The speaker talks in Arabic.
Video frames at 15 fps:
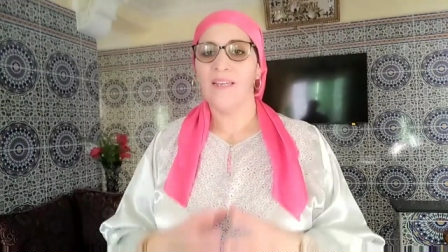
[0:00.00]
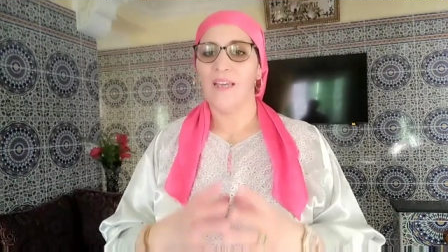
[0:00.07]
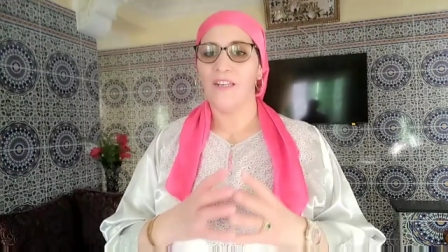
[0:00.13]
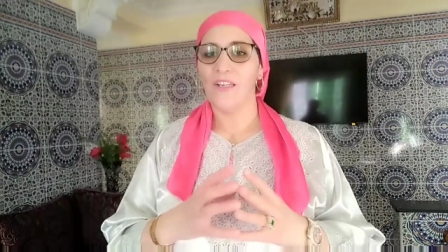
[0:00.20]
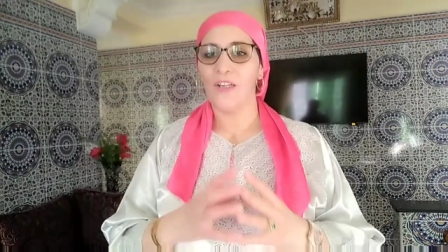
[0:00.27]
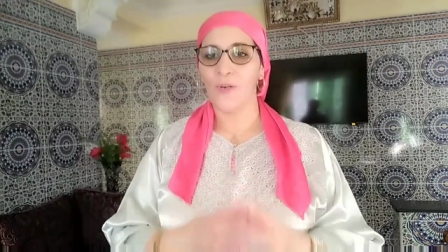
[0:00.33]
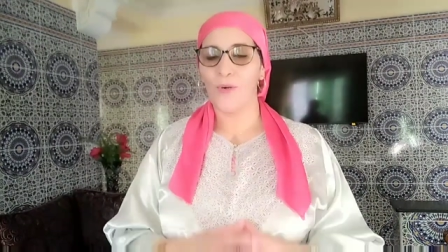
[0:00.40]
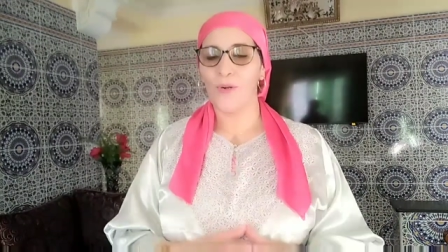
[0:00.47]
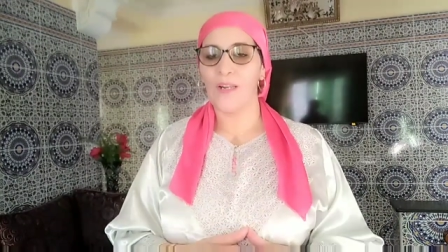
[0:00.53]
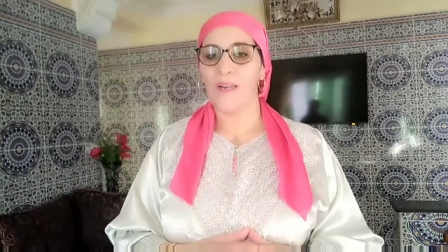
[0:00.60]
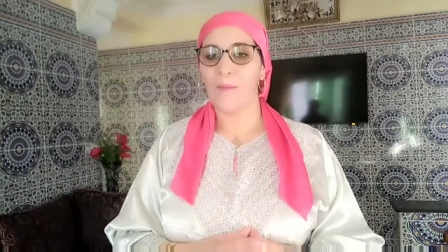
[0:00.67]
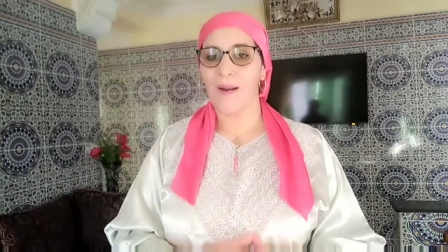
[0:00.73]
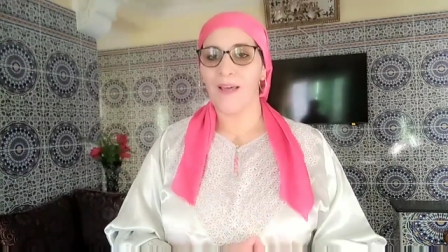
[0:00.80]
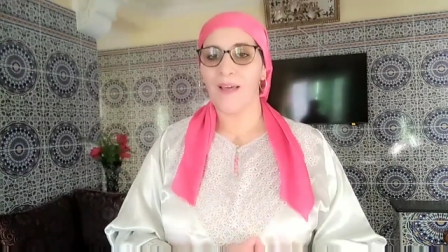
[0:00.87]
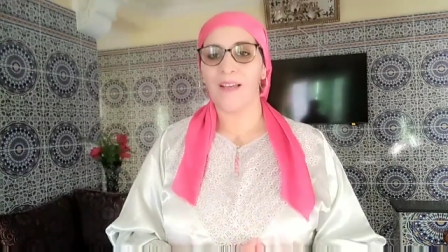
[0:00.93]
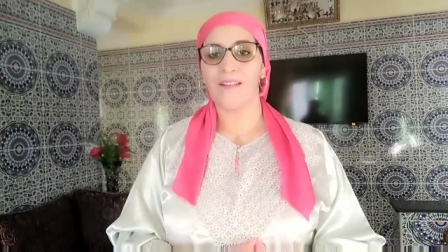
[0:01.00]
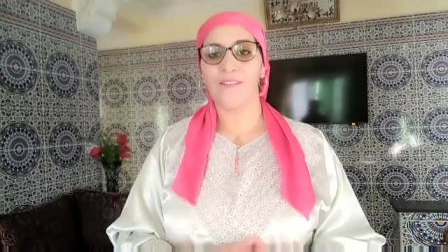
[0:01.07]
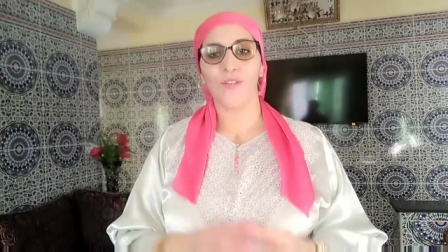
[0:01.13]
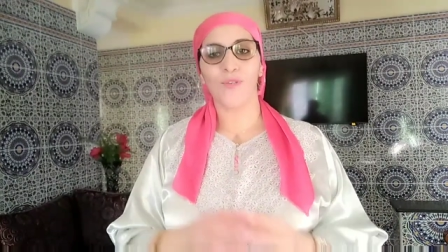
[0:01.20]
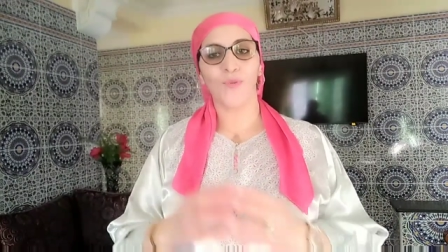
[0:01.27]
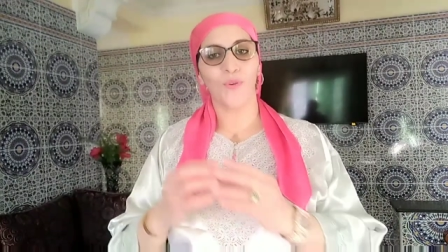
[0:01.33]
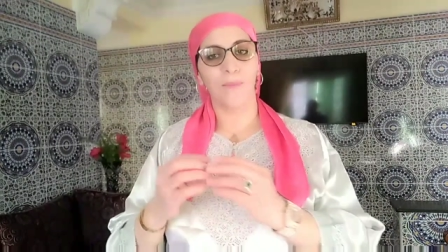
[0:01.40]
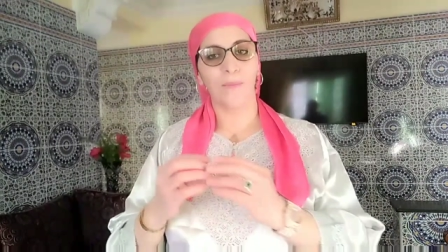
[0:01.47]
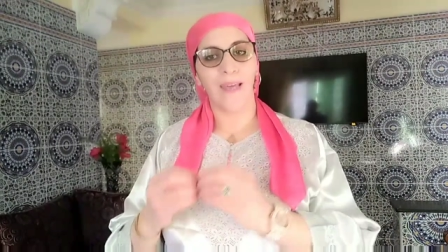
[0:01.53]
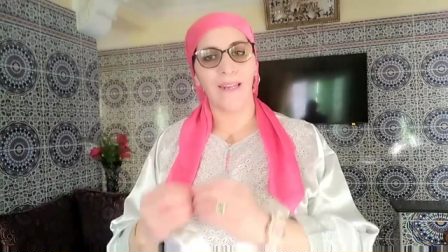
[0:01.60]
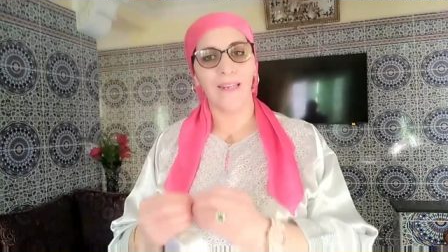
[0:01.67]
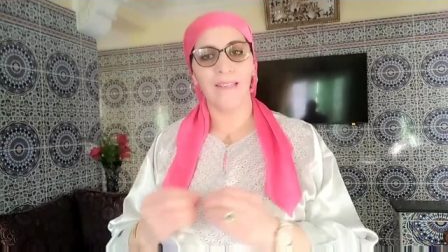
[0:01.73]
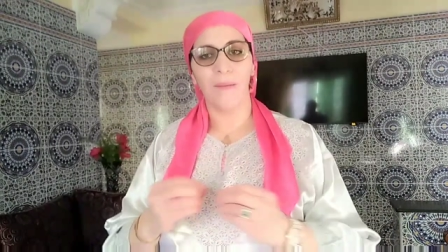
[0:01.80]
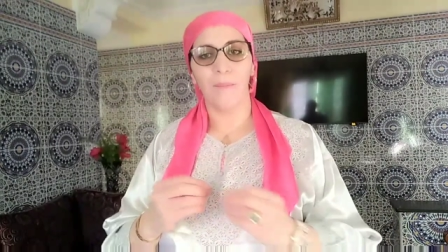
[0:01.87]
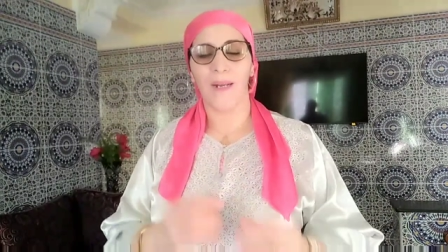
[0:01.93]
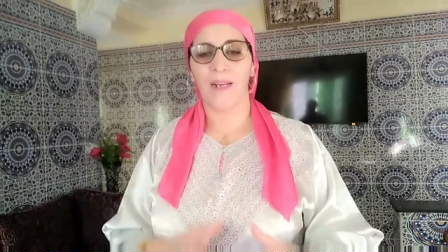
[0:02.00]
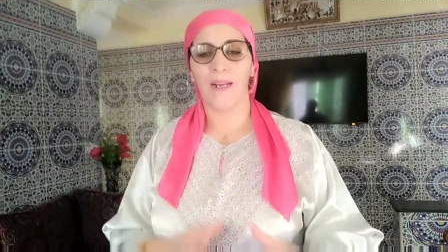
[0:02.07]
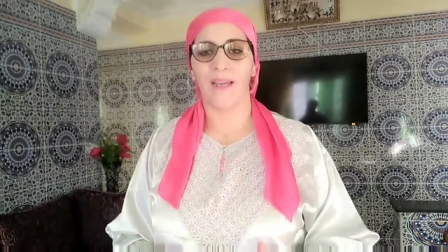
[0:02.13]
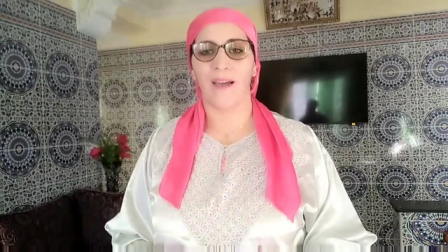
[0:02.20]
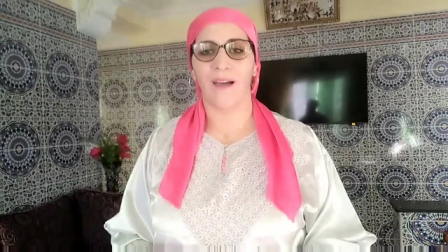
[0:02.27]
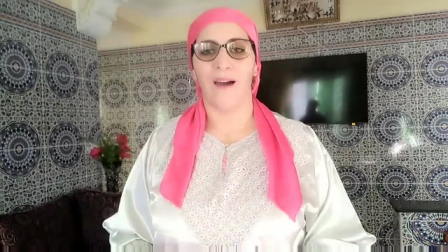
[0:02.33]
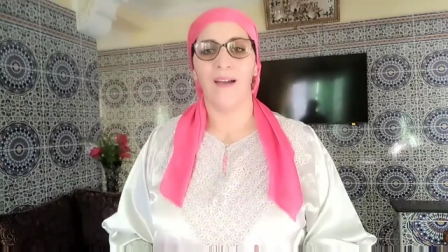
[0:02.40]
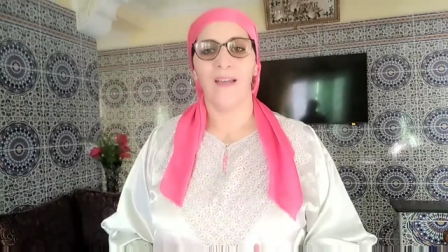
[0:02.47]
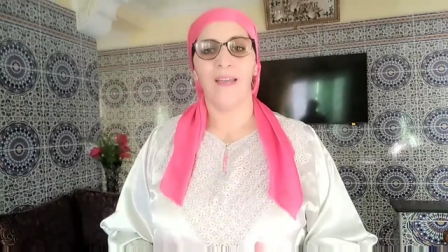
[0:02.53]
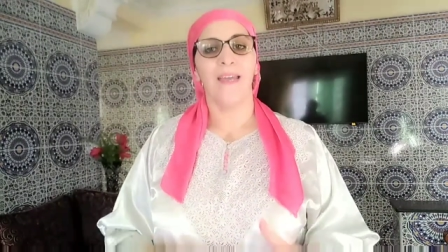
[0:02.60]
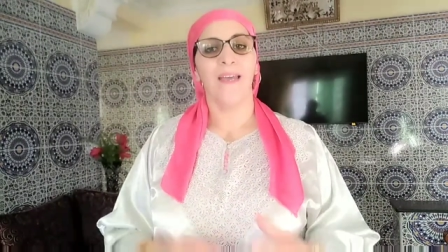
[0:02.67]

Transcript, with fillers: يعني الغر المرق خاصها تكون مغليظه مرقيقه